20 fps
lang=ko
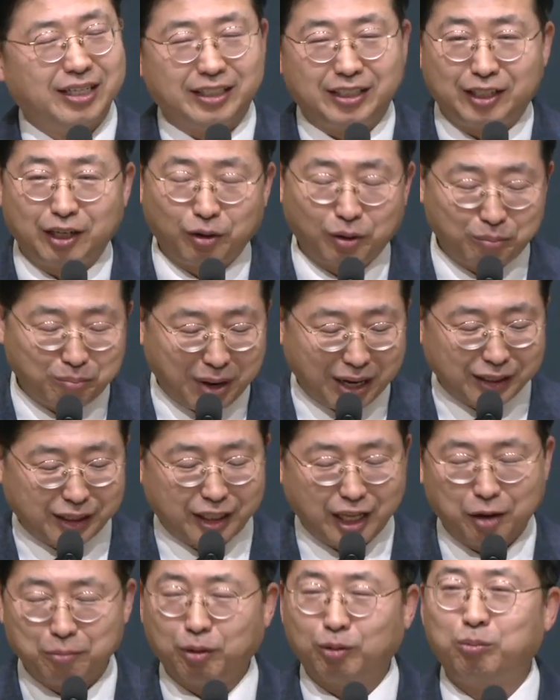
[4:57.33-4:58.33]
이제
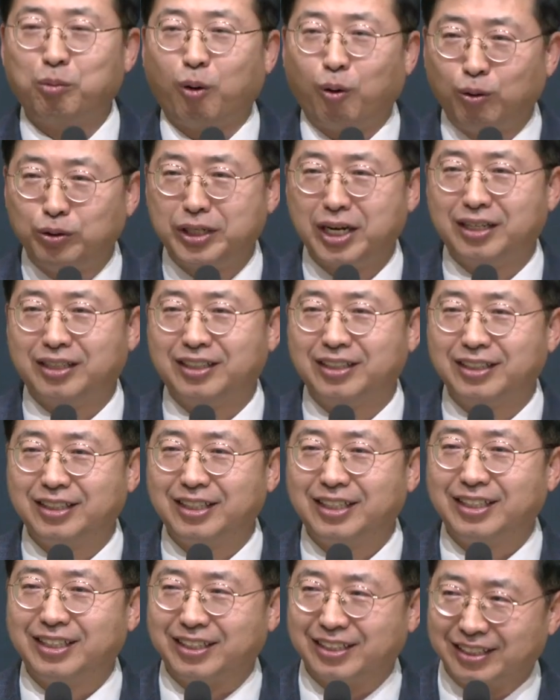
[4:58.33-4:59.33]
마태복음 5장은
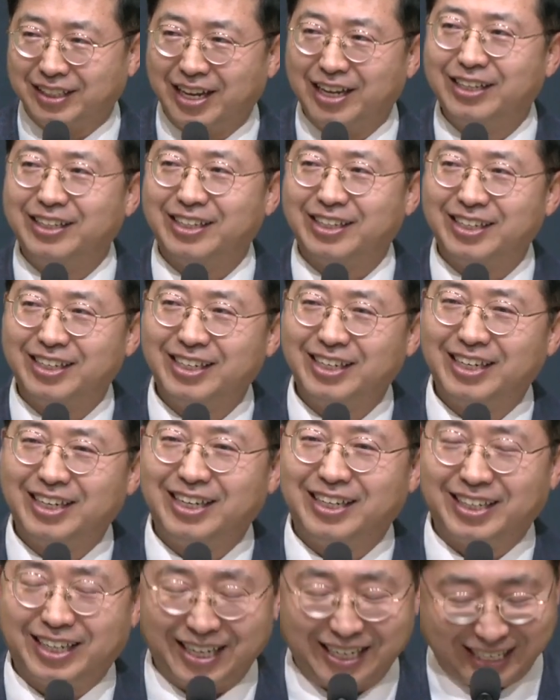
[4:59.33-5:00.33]
내일
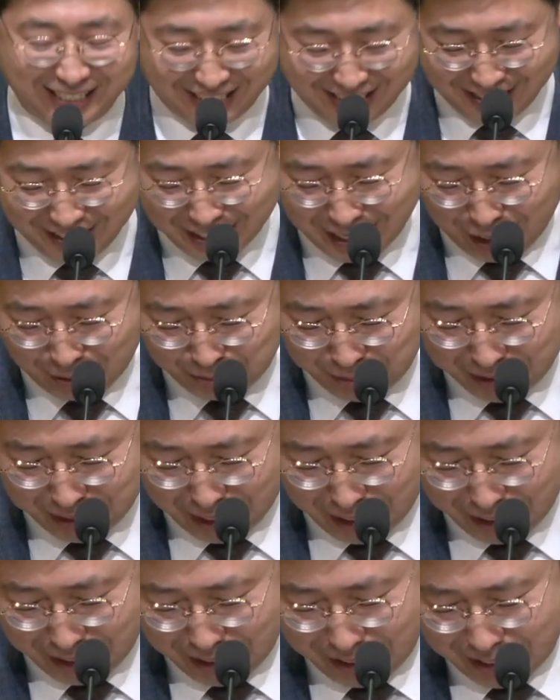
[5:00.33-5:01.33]
예, 등장합니다.